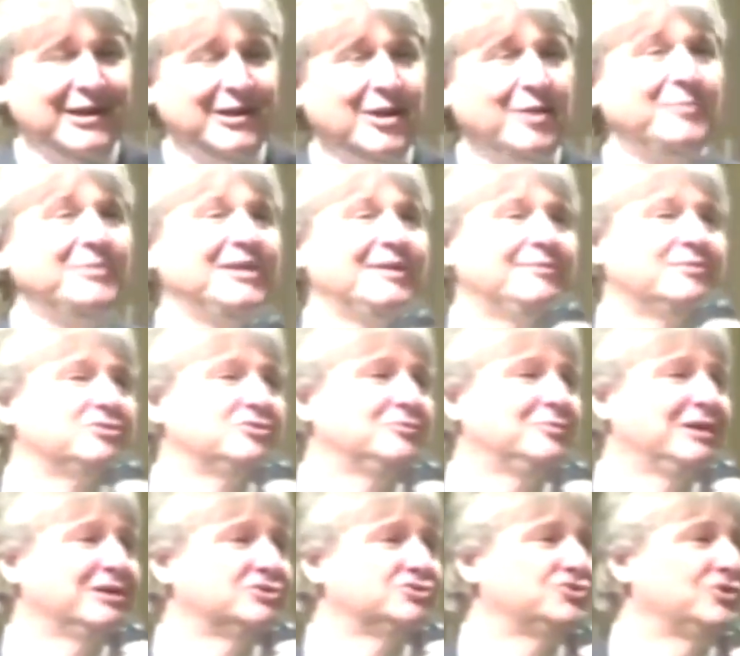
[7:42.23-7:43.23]
Eu me lembro de
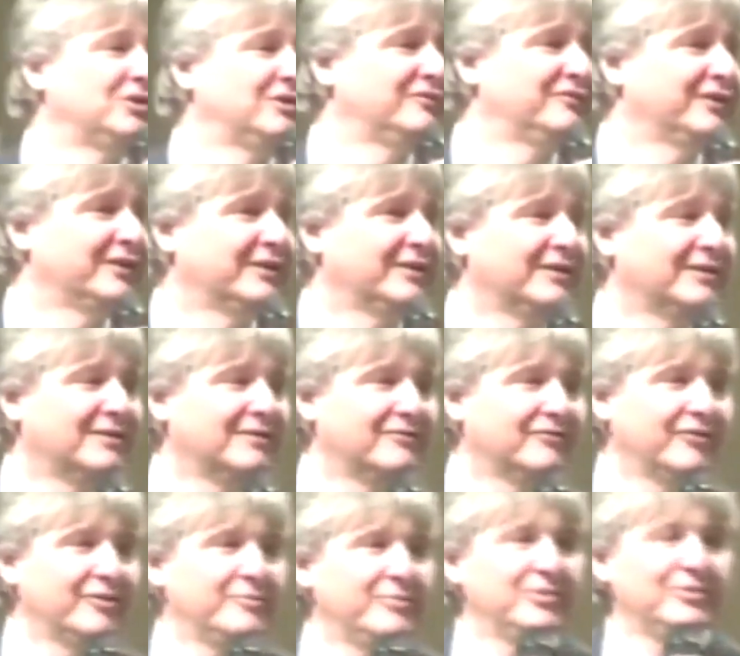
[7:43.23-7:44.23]
uma jovem, que
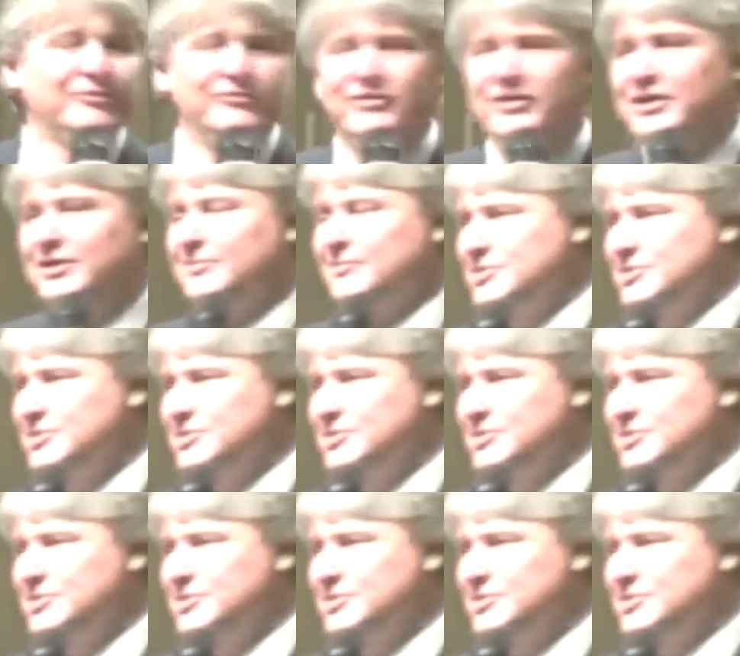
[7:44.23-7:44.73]
foi minha ovelha,